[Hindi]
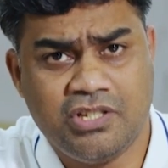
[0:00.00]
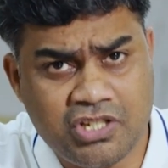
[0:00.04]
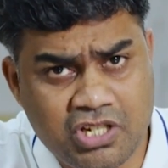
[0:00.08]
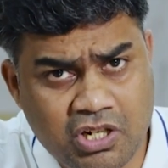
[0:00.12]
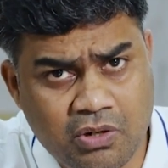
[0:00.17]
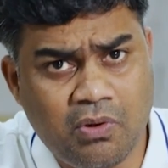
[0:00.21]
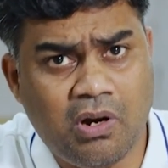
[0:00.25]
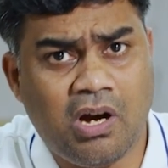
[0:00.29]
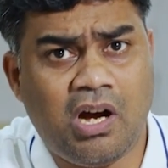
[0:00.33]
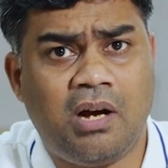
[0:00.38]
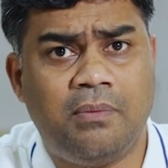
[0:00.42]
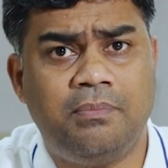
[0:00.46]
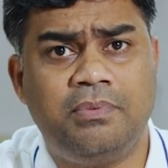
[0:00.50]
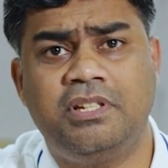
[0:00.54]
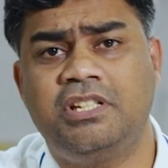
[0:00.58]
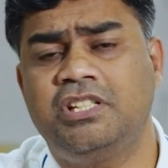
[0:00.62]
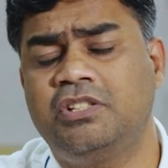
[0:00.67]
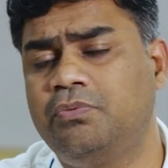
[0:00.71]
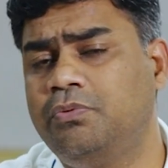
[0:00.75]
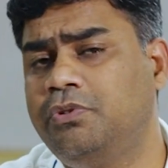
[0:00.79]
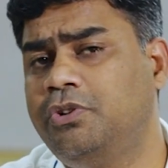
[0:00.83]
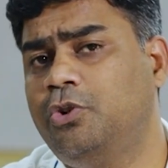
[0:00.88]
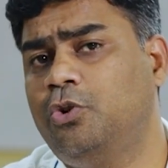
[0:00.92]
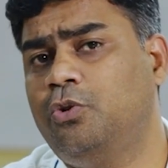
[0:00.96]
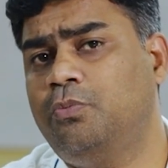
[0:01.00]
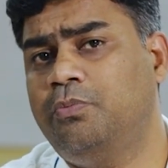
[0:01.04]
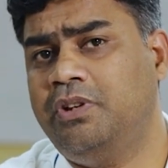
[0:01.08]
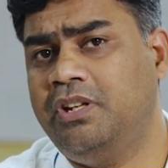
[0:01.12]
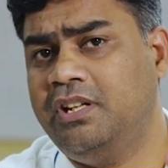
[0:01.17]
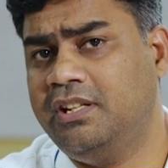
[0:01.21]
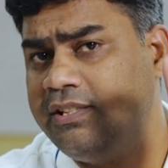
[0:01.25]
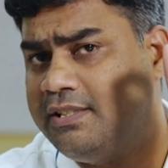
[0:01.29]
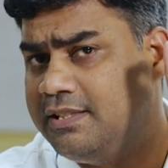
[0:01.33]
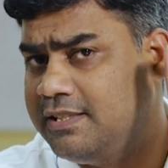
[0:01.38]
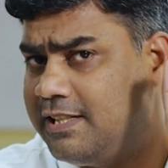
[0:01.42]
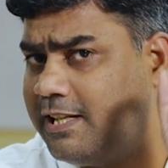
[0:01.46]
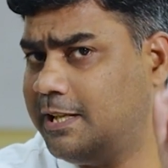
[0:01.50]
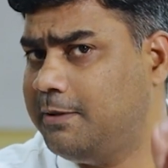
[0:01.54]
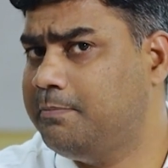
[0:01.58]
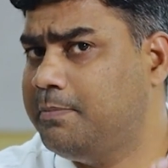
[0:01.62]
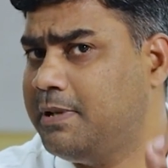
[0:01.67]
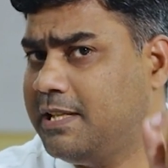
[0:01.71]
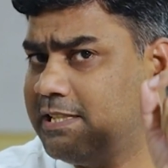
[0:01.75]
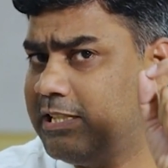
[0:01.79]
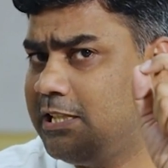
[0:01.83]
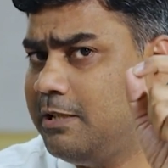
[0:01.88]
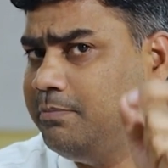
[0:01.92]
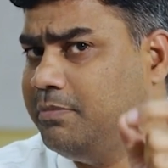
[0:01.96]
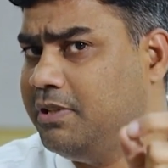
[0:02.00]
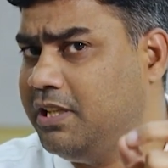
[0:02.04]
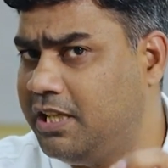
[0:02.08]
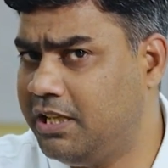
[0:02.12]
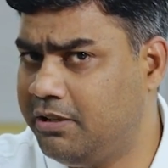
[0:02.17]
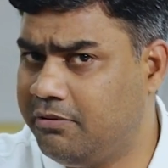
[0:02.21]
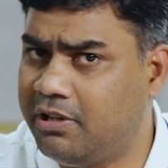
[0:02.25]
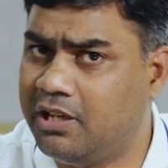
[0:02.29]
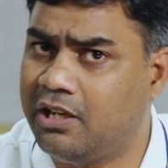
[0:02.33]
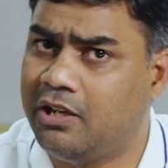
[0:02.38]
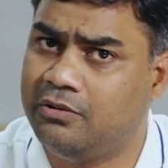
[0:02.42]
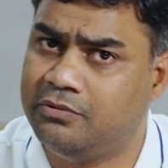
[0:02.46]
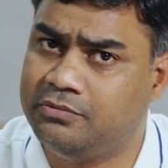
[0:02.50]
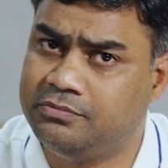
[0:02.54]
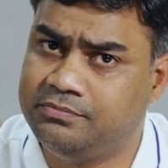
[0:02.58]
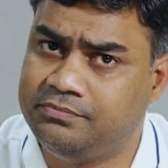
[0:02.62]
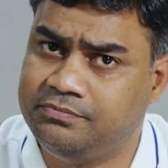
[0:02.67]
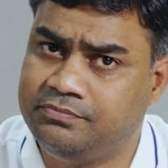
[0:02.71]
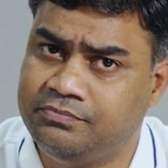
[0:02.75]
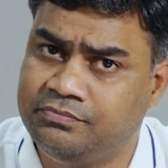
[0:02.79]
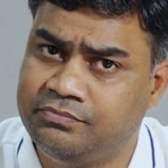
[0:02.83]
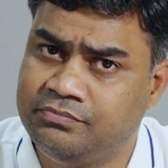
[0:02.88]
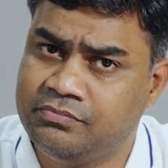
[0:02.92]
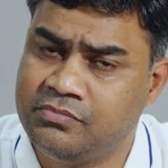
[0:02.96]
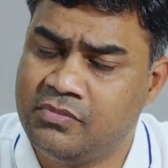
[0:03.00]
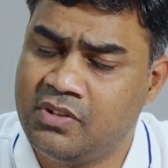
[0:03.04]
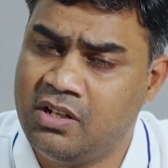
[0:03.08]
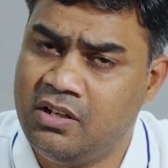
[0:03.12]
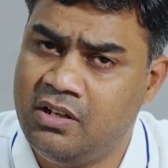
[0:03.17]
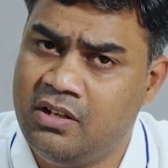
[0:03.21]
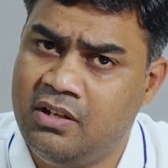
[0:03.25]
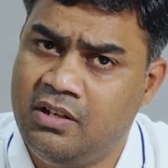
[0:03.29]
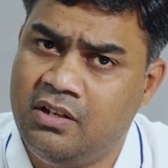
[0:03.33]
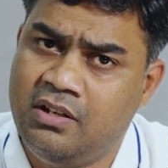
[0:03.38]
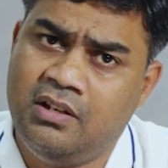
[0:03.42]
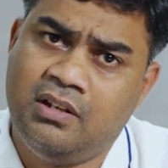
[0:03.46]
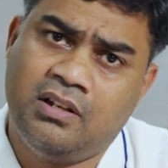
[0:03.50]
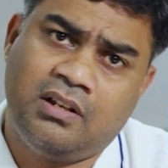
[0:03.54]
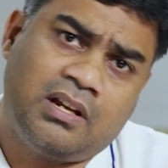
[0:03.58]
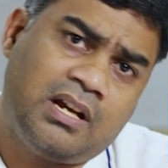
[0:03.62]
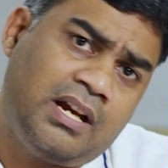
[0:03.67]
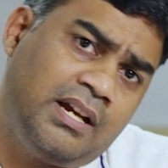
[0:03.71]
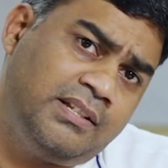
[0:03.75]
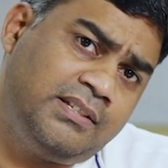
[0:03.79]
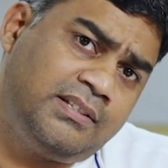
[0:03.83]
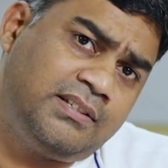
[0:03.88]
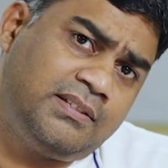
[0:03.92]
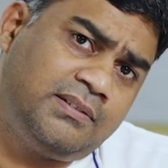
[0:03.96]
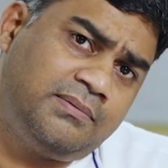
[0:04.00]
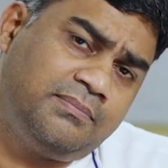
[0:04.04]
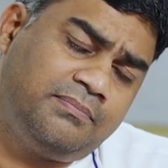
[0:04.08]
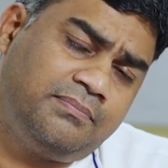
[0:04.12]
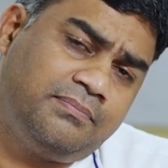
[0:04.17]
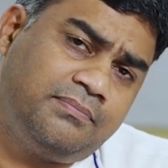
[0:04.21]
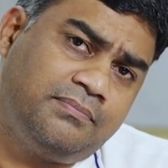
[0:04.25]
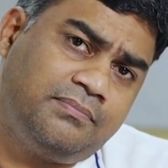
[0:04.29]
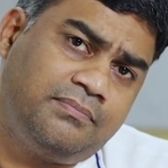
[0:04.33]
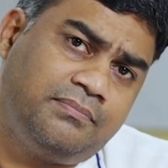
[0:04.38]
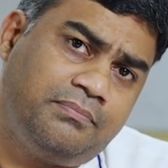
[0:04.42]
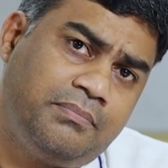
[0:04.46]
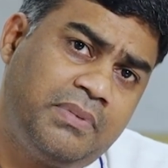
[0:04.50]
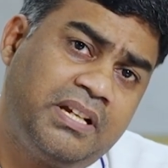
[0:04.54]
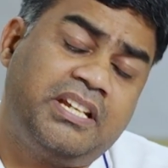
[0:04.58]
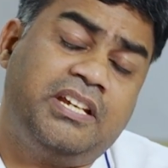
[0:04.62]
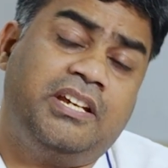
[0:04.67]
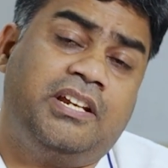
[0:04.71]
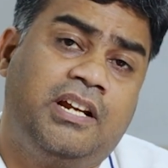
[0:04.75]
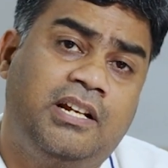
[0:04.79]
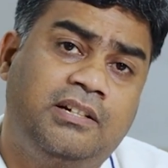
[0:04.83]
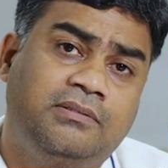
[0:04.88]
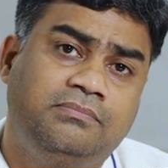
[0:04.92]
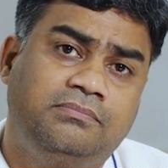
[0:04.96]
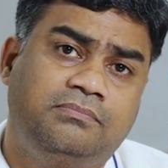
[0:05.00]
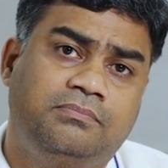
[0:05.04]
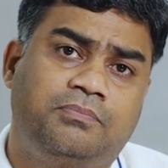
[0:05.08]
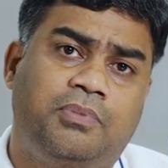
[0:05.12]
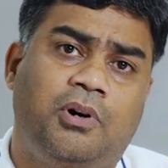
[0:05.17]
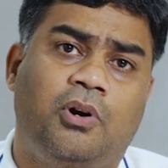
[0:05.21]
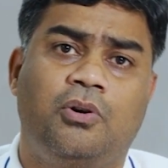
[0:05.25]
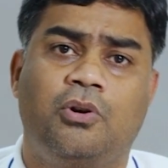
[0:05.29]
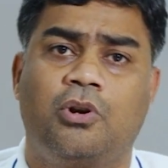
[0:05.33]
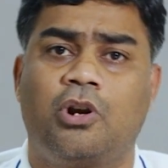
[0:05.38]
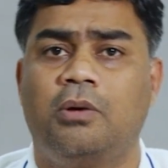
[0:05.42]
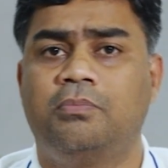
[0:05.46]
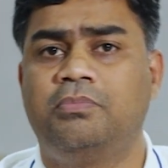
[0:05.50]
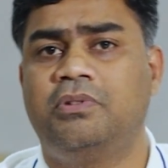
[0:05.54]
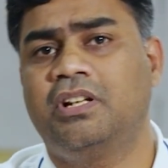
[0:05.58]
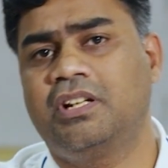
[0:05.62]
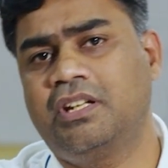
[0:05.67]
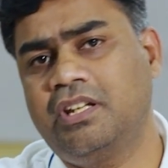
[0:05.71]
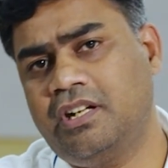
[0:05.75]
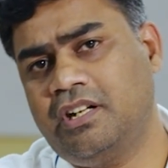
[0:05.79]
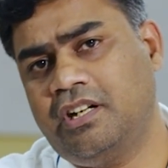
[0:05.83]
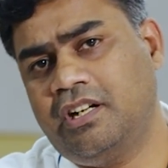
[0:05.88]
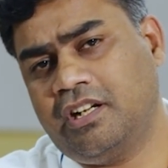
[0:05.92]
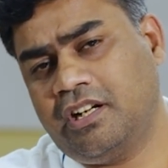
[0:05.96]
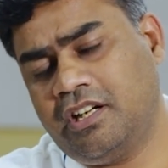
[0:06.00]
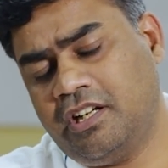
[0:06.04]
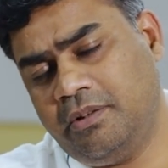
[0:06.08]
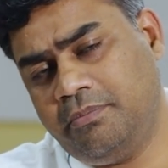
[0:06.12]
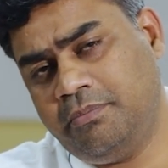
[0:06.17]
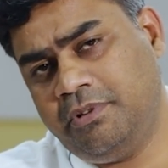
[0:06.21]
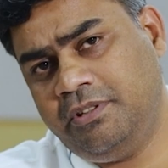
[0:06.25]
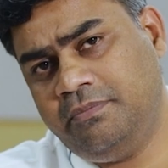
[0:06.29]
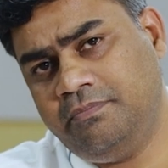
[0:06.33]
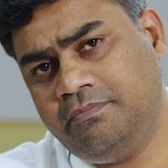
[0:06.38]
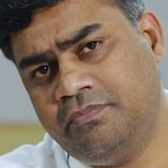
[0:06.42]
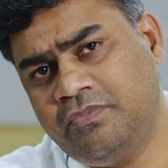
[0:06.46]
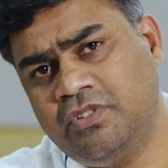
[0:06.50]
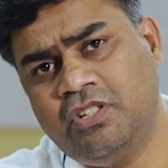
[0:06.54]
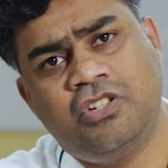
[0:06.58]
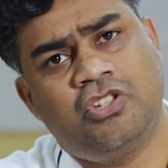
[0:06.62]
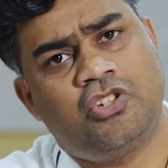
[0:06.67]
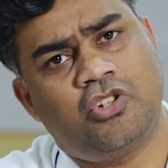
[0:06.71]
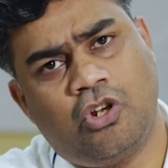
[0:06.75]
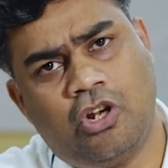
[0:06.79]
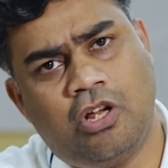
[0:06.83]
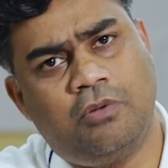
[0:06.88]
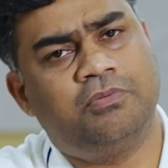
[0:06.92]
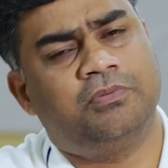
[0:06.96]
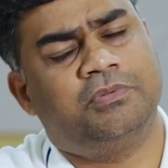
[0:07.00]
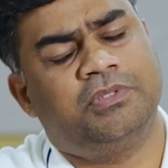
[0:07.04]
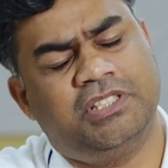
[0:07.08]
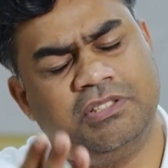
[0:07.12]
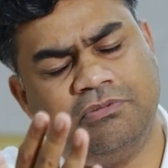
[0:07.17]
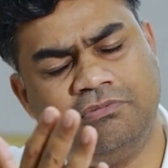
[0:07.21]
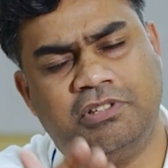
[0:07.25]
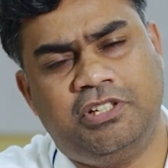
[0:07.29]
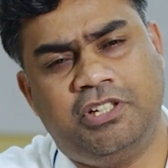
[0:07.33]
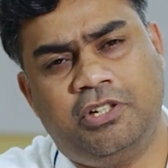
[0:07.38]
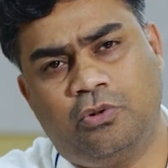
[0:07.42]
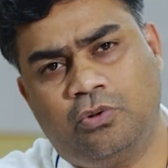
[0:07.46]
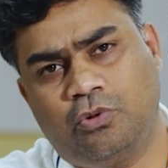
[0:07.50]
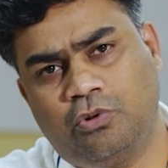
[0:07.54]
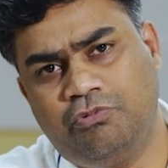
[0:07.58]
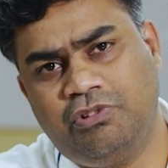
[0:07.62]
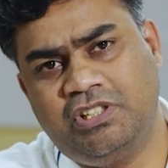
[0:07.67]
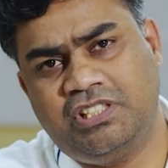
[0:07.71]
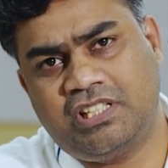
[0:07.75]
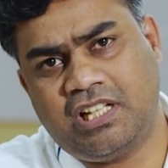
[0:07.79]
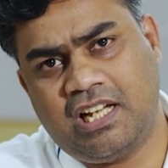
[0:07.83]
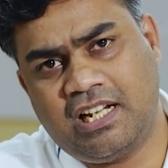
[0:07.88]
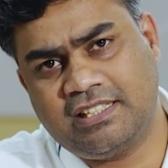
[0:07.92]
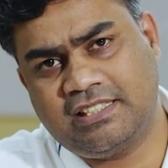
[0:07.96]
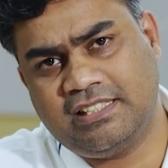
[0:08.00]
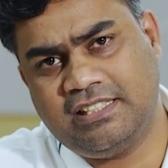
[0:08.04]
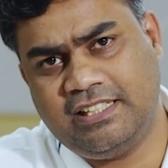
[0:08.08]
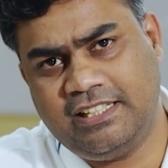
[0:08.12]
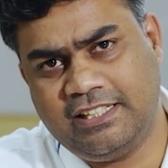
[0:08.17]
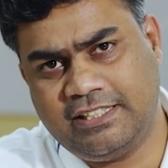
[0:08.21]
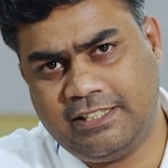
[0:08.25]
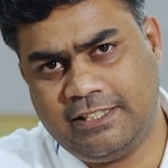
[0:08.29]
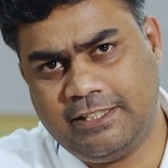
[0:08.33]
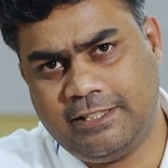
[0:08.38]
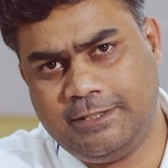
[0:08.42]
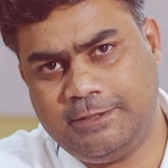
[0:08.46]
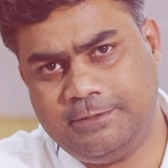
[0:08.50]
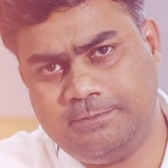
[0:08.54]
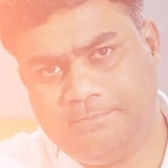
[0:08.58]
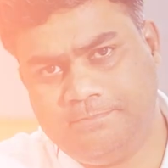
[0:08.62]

जवाब इस वीडियो में स्टेप बाय स्टेप देने वाला हूँ गाइज मैं किरण फाउंडर ऑफ द किरण अकेडमी चलो अब इस वीडियो को विस्तार से देखते हैं